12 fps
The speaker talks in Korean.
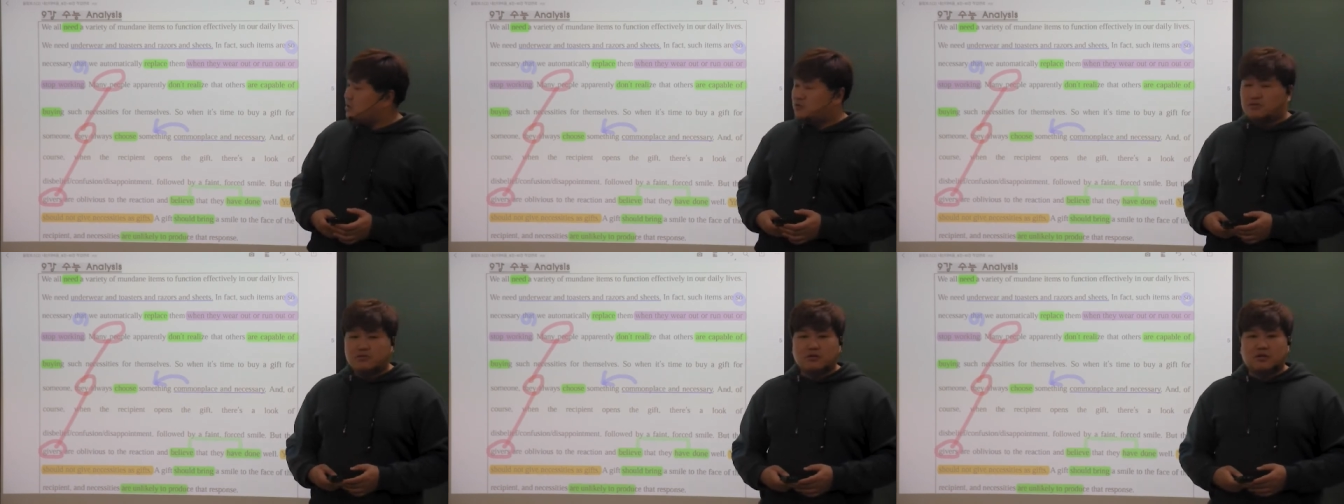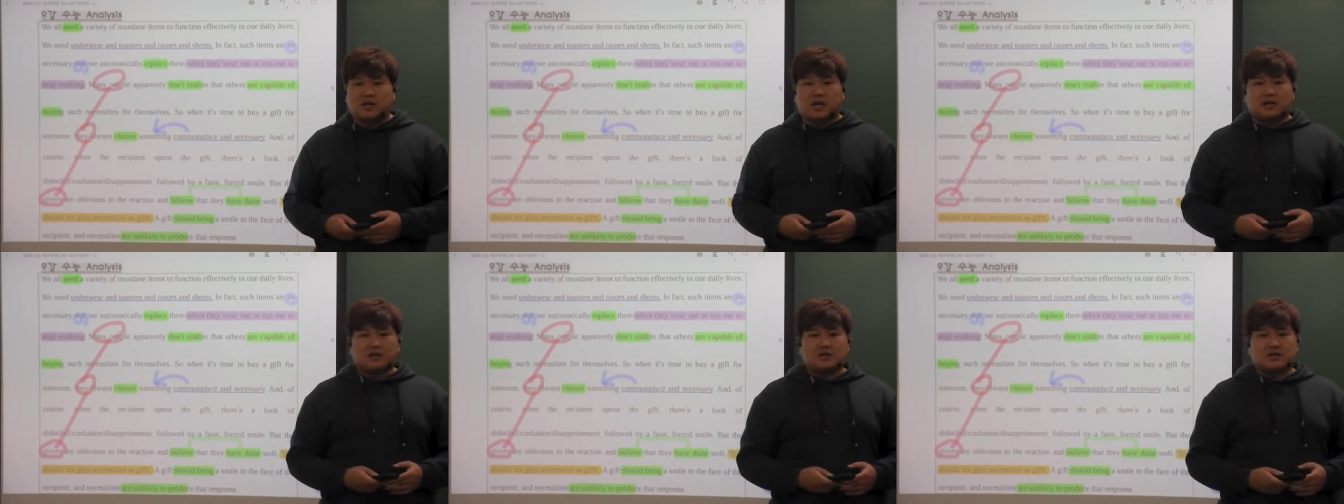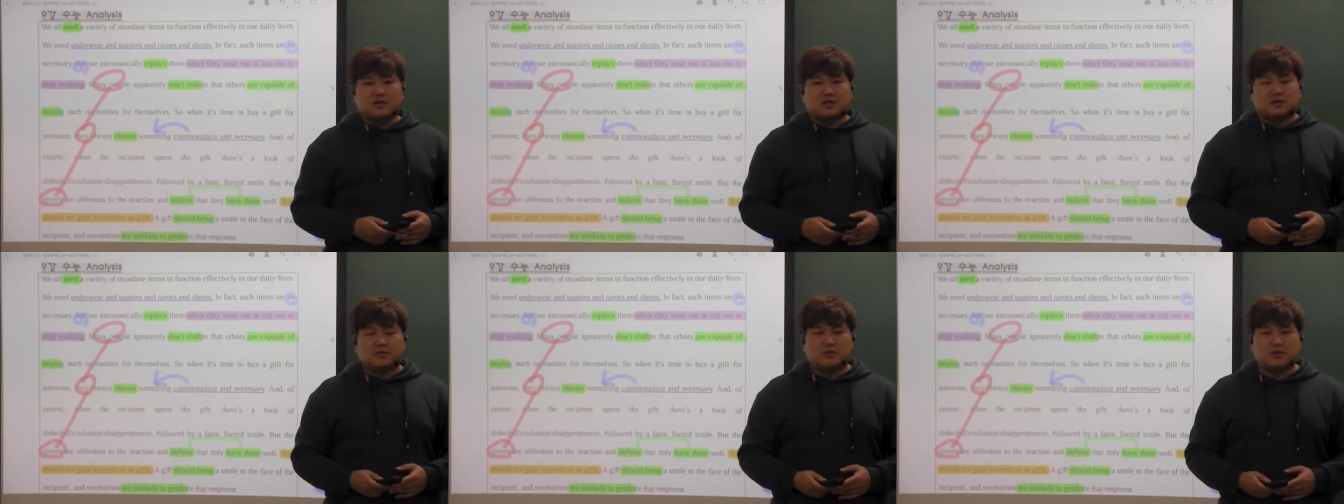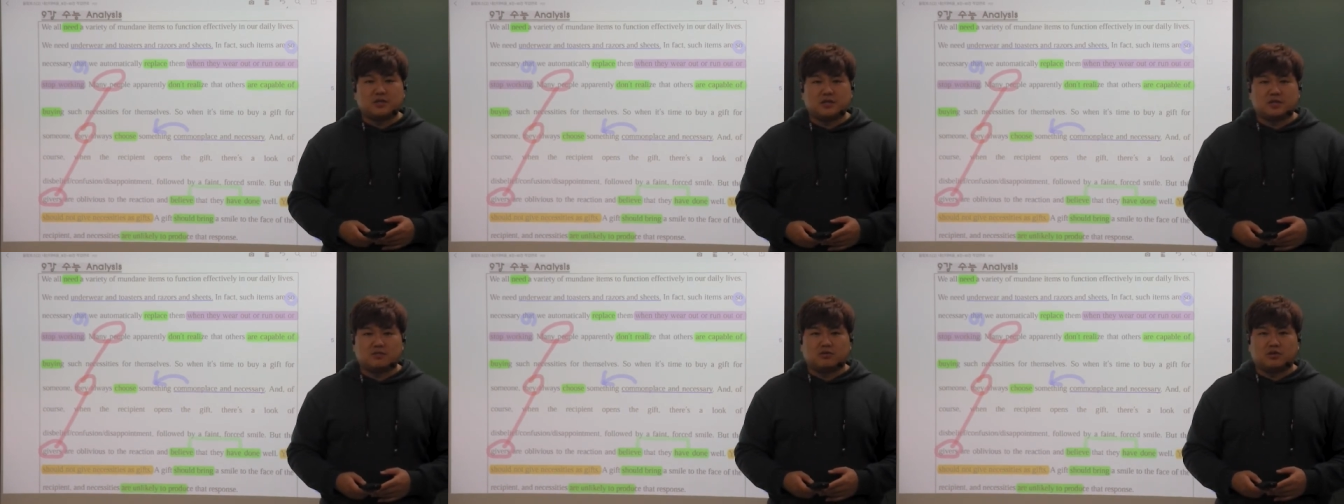수능 어나리시스 첫 번째
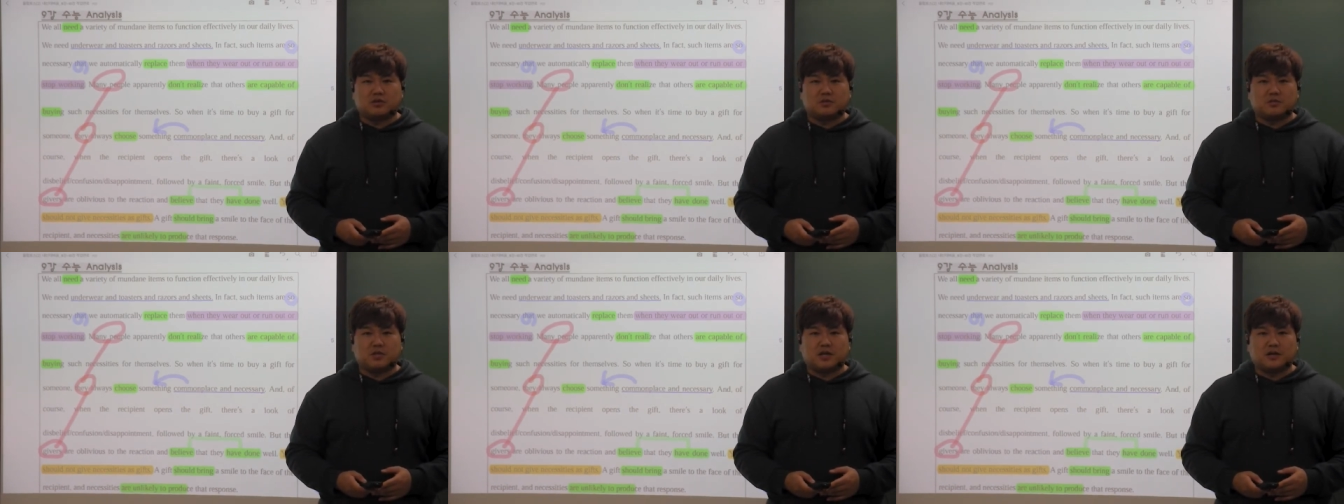지문이었습니다.